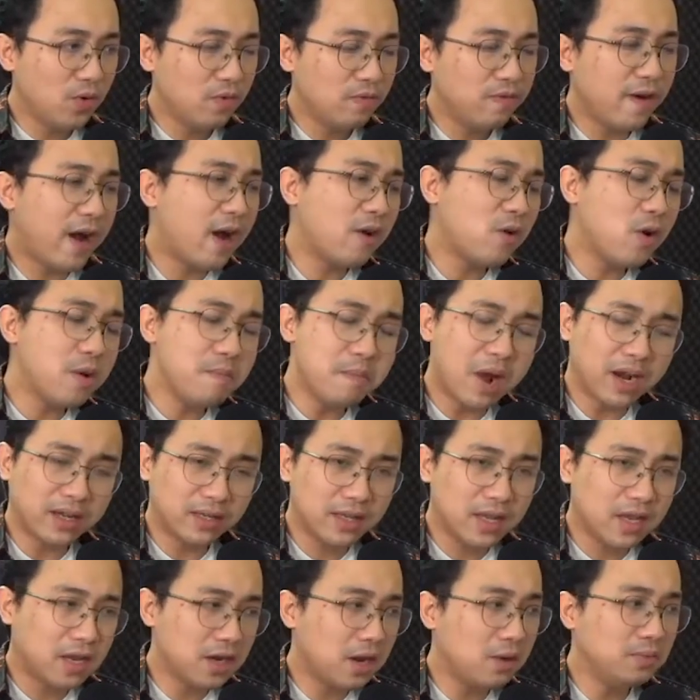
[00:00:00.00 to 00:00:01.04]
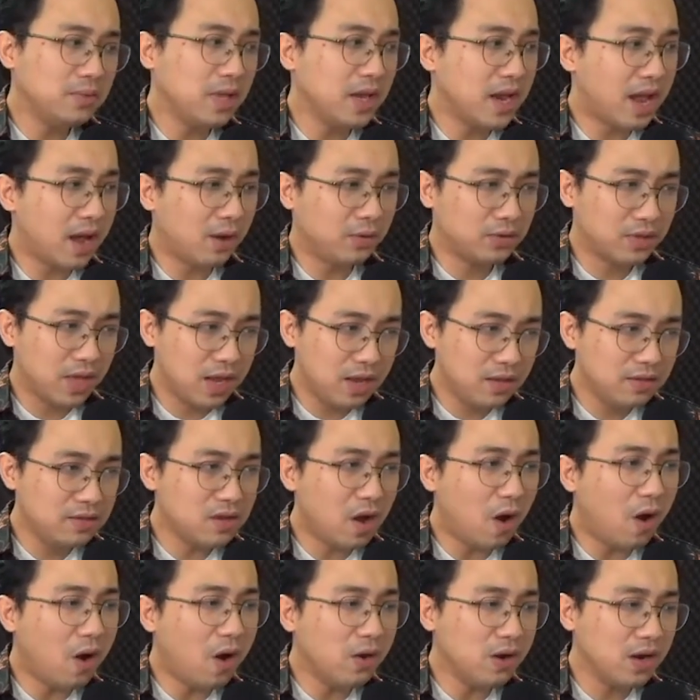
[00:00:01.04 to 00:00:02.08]
và khuôn mặt thì không thể nào thấy
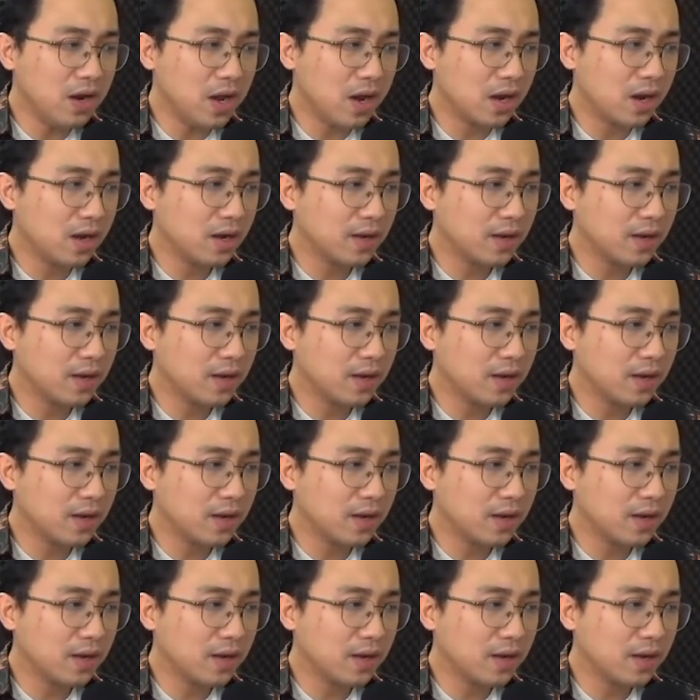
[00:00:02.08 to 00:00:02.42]
rõ được.